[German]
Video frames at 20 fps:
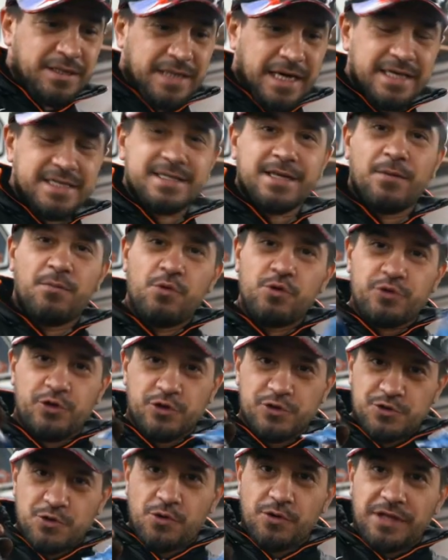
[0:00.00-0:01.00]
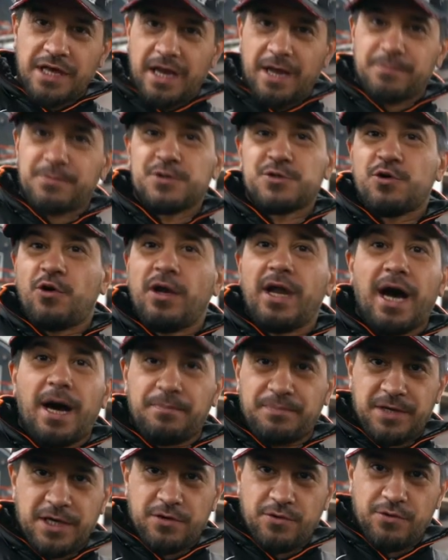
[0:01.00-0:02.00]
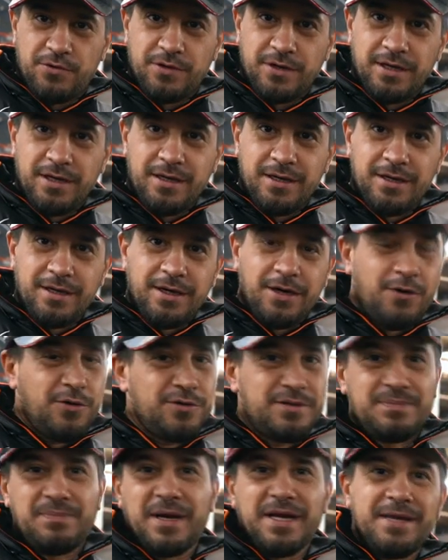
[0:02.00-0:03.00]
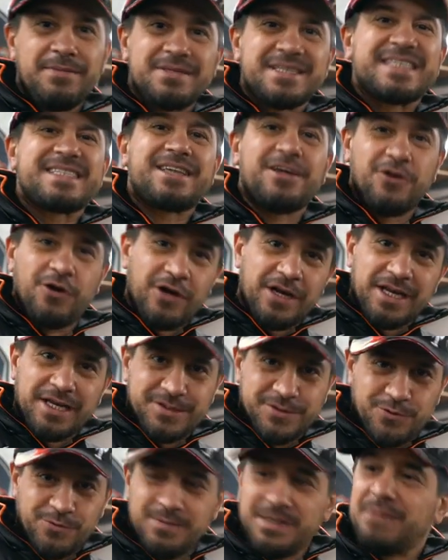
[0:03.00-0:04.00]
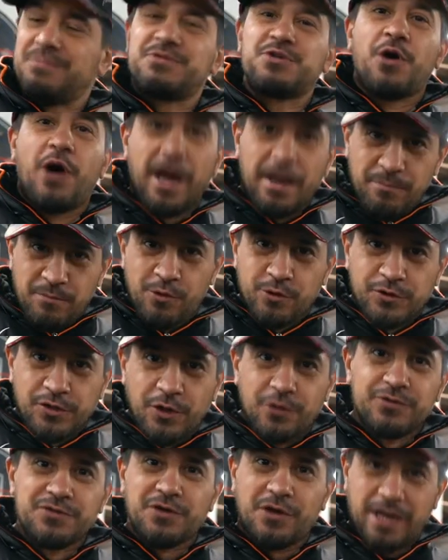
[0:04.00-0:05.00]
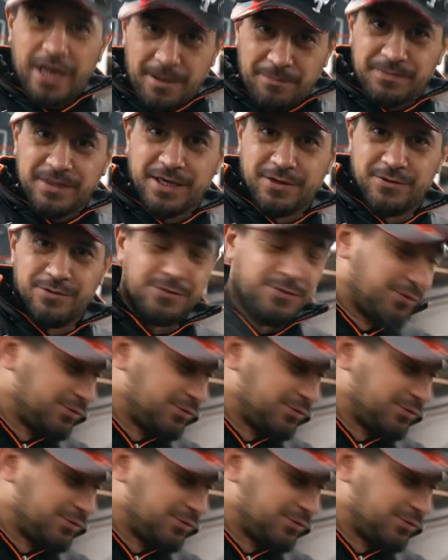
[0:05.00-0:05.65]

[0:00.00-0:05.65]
Da ist der Motor so, dann habt ihr so eine Abdeckung. Und bei dem ist das genau andersrum. Ihr habt so einen Motor und so eine Abdeckung.